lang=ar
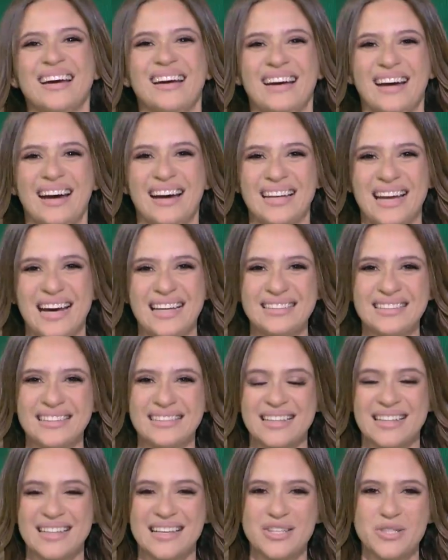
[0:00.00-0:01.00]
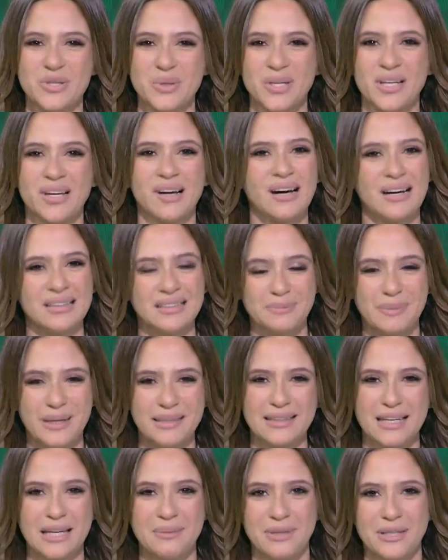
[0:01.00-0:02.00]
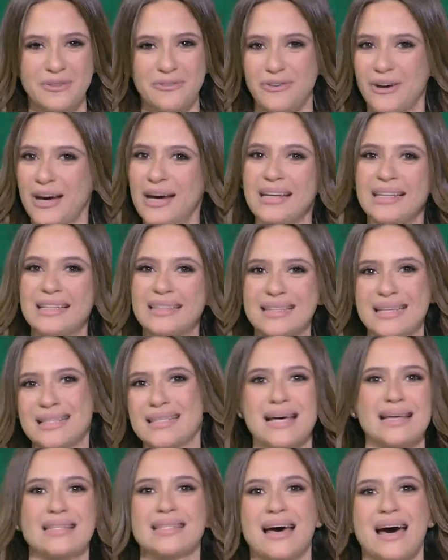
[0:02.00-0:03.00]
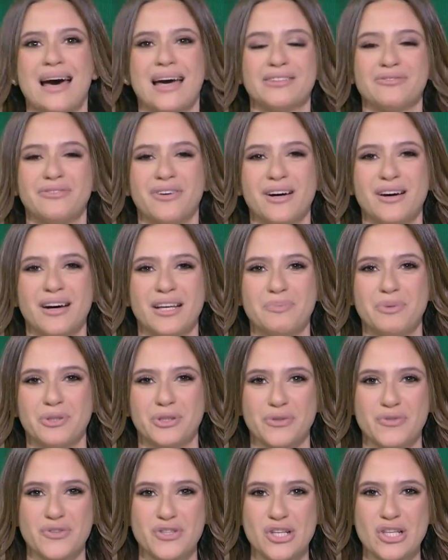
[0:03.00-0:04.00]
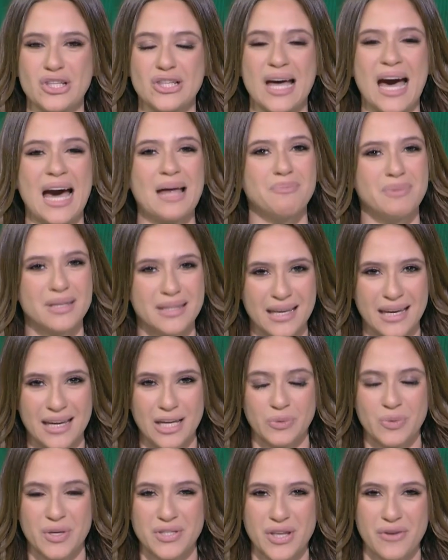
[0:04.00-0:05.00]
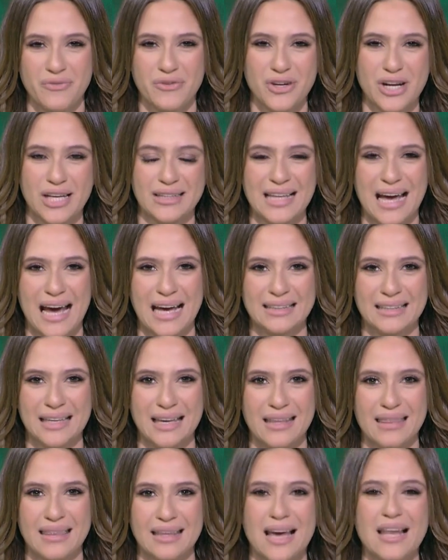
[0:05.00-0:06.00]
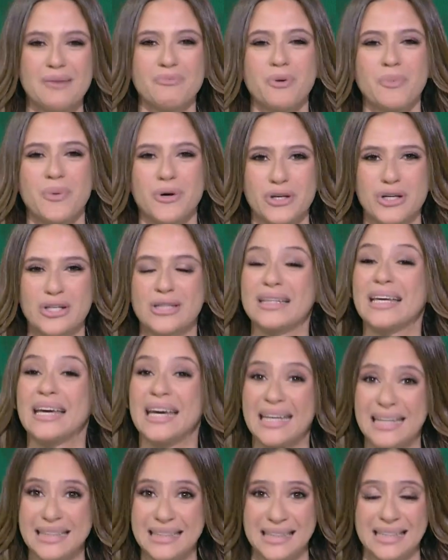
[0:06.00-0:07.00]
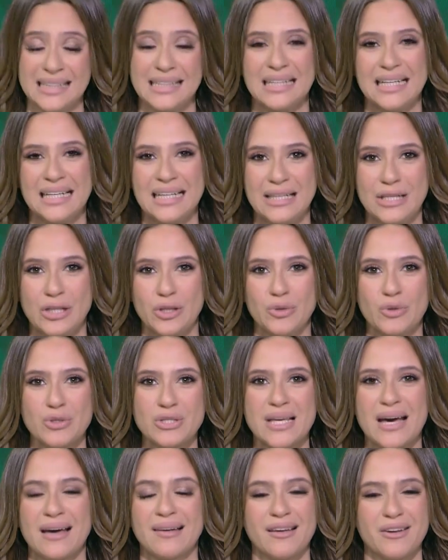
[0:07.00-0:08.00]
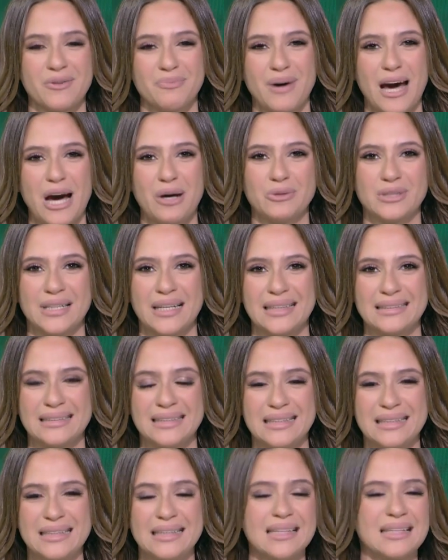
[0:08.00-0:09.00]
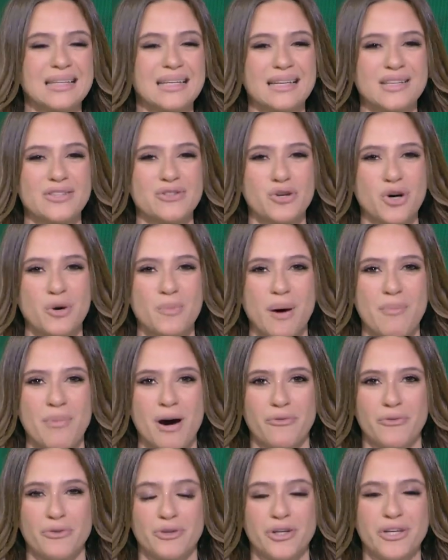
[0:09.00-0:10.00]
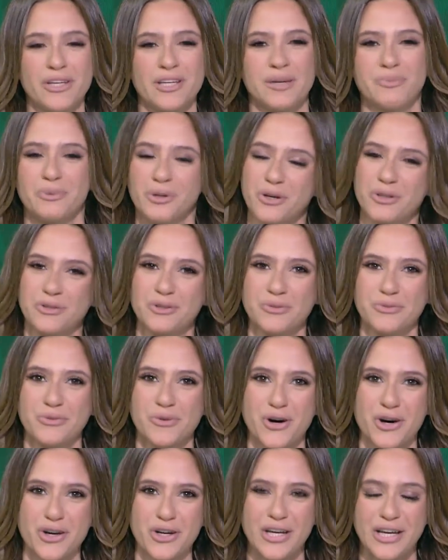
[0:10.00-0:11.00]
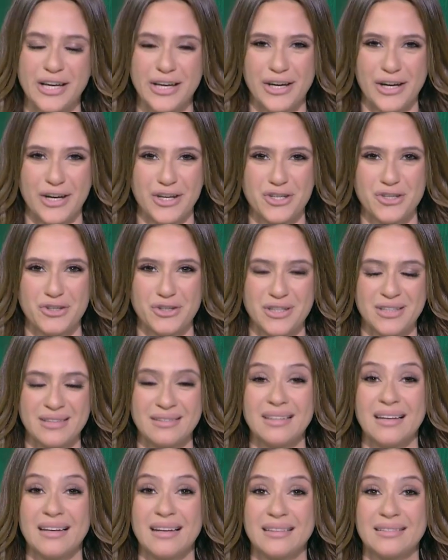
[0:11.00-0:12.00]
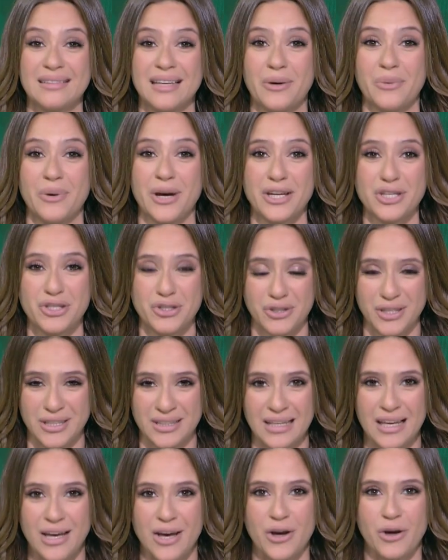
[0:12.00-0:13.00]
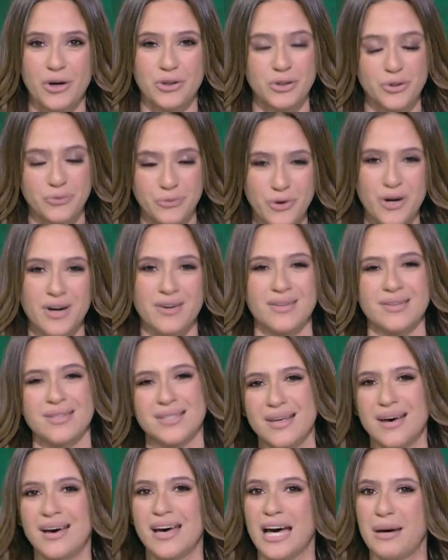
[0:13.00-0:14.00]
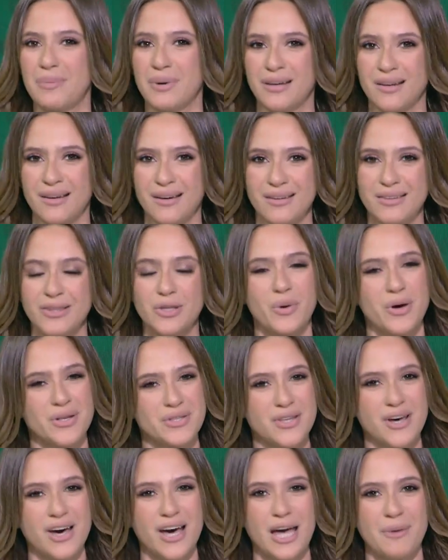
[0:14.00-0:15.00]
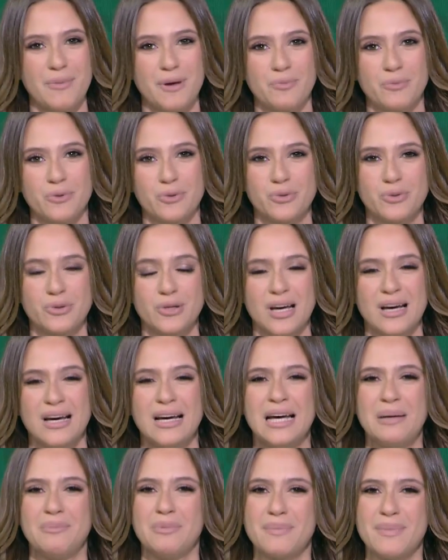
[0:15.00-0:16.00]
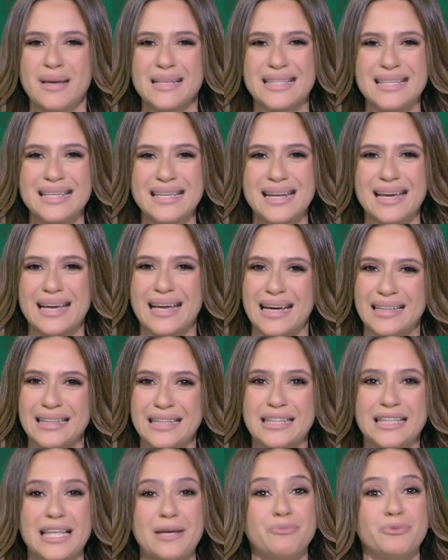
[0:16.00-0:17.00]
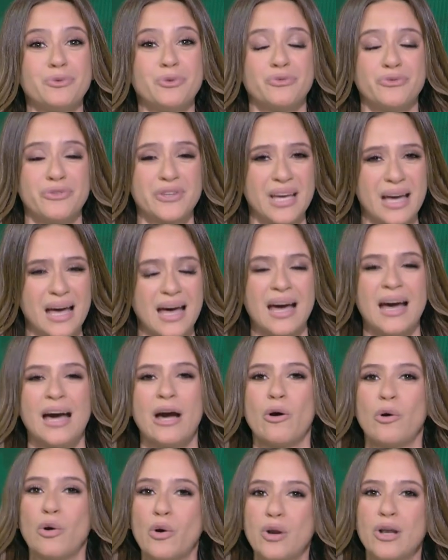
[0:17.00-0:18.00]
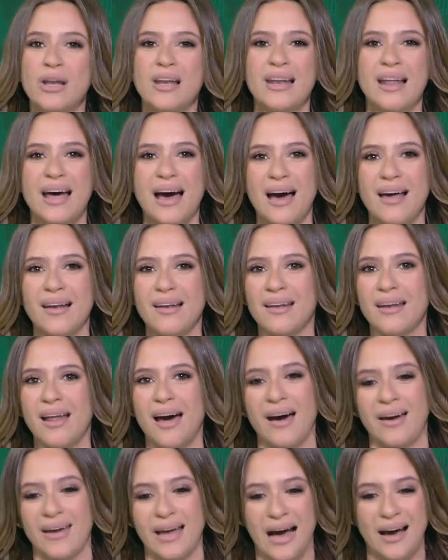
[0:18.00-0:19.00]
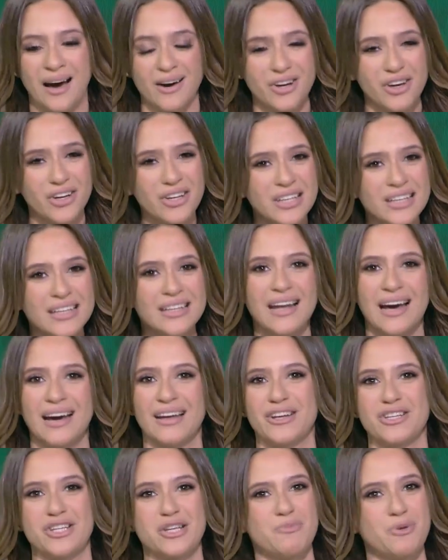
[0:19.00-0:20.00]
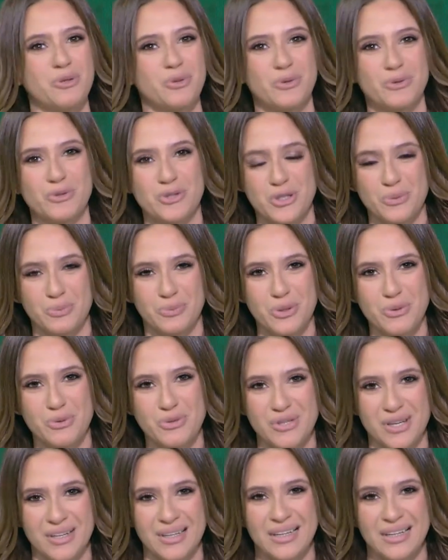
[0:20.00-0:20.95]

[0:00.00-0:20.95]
العد التنازلي قد بدأ بالفعل التسع ساعات فقط بتفصلنا عن بداية وصافرة أحداث المباراة النهائية للنسخة ال 34 لكأس أمم أفريقيا بكوتيفوار 2023 كوتيفوار صاحب الأرض وصاحب البطولة بمسيرة كانت تبدو فيها كل العراقيل علشان ما تكونش بتوصل